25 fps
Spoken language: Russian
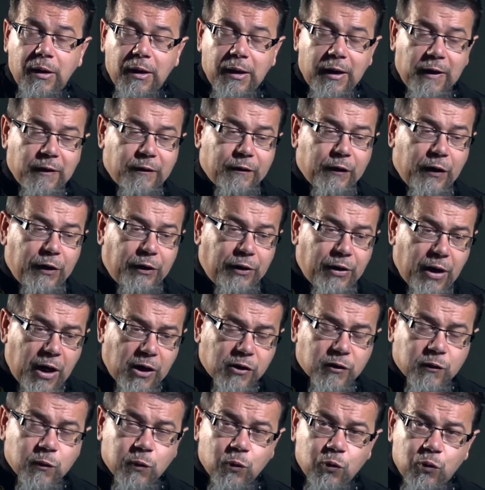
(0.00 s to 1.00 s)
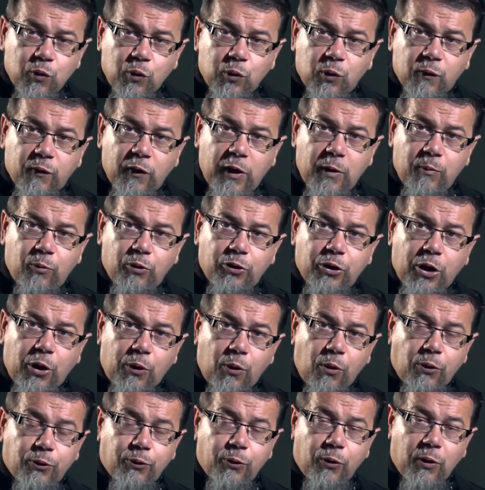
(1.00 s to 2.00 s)
Это я служу твоему
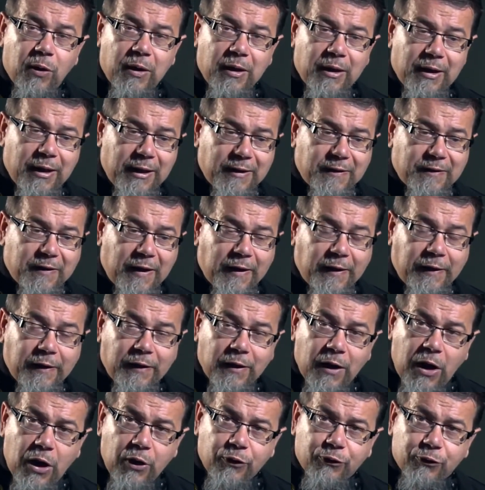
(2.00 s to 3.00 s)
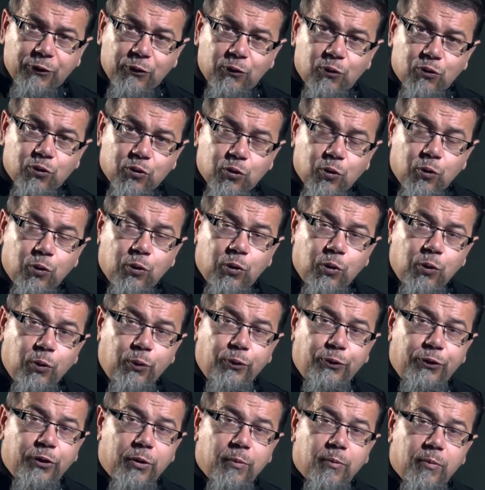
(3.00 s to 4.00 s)
народу. Это я служу
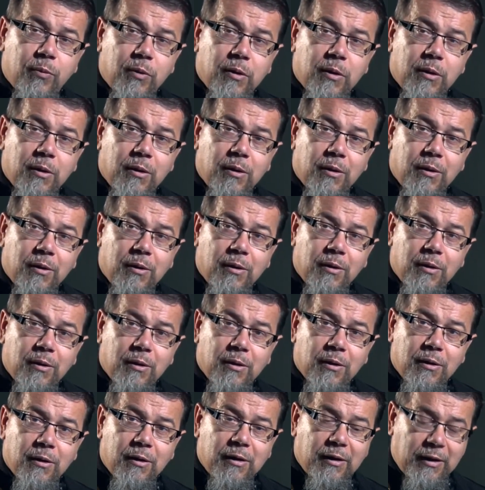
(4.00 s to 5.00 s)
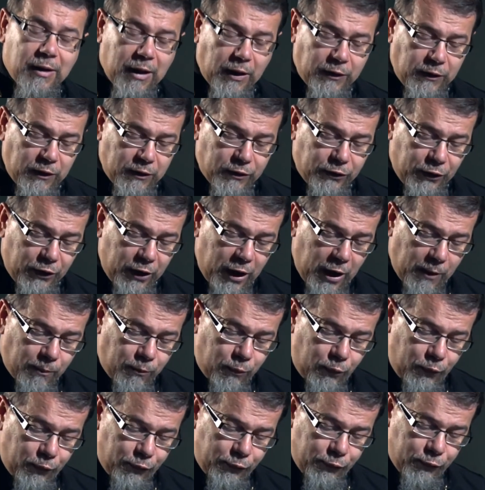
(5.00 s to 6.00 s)
людям. Я не
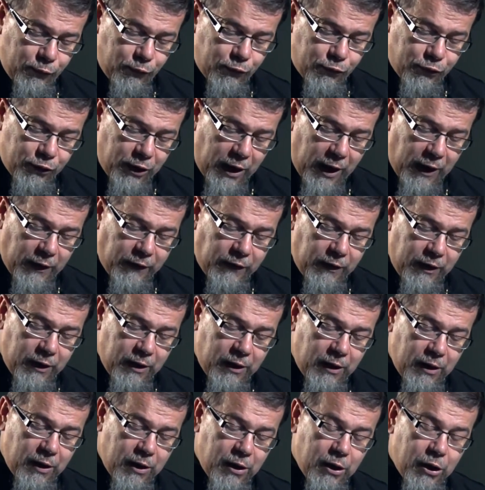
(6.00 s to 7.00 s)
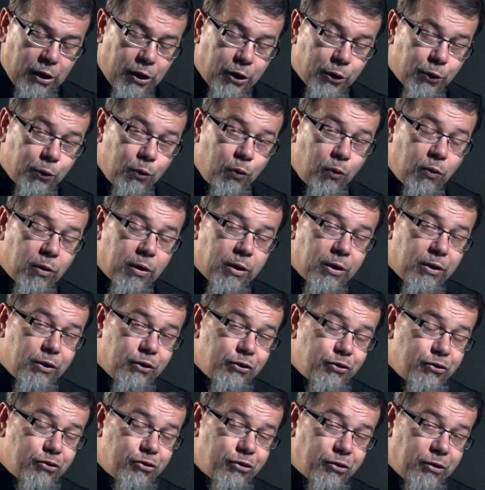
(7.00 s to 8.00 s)
требую служения рук
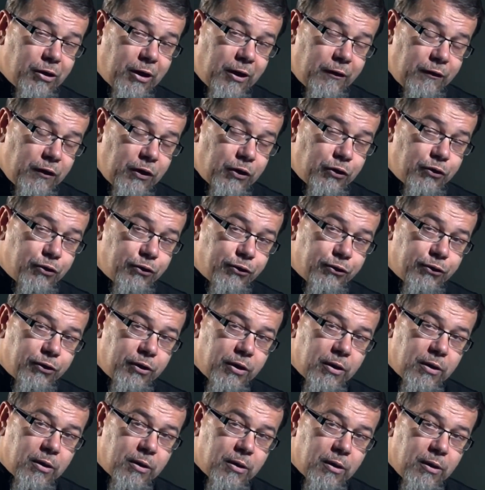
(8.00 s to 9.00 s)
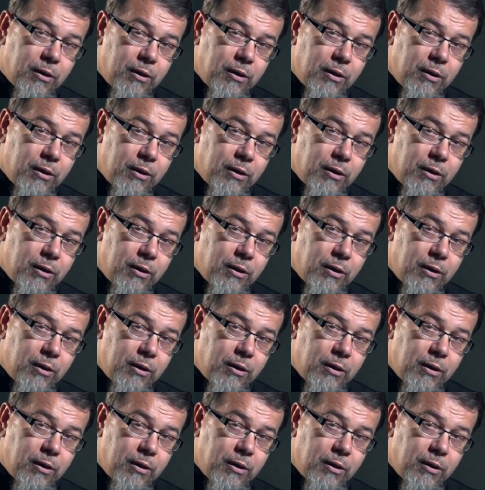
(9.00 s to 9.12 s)
человеческих,